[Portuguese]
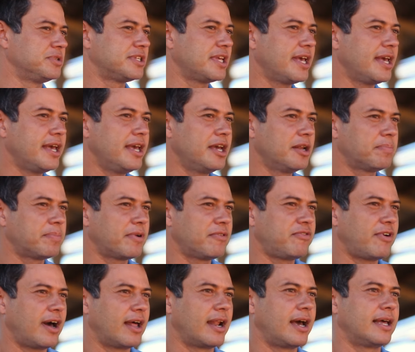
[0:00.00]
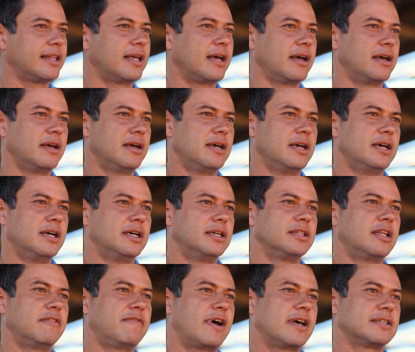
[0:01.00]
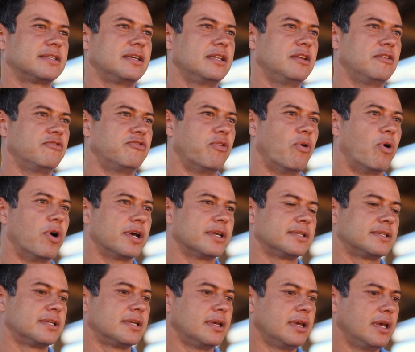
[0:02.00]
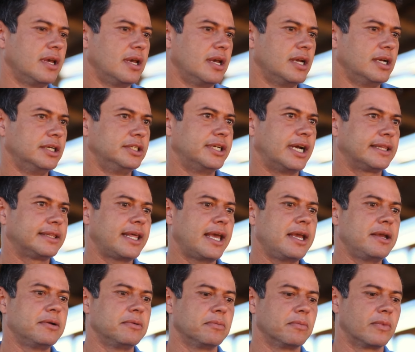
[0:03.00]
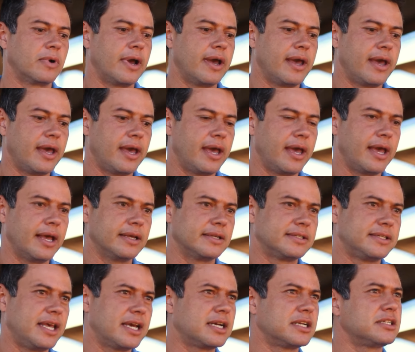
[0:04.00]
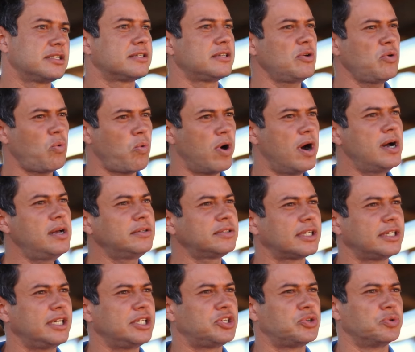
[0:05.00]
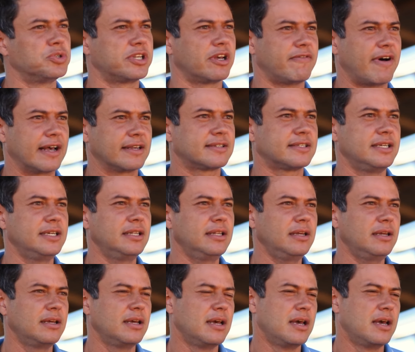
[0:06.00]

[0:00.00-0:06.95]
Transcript: Bezerreiro para falar da, da vacina Inforce. Já tem é, cerca de 5 anos que a gente usa a vacina.